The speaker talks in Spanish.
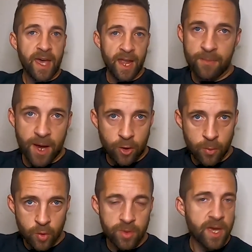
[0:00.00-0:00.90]
El más
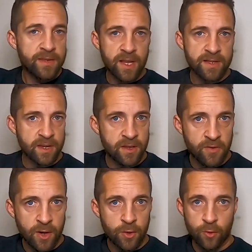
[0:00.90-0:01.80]
común es el
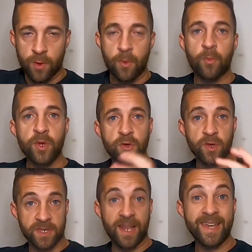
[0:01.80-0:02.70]
certificado de turismo, por eso
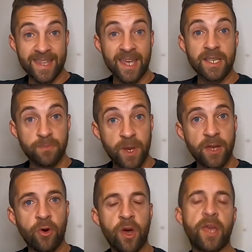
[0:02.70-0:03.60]
es el que te
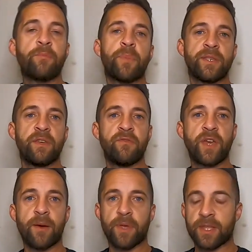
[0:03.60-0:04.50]
explico
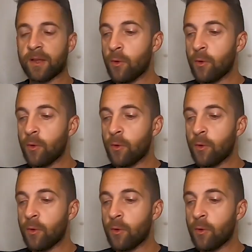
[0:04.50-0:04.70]
específicamente.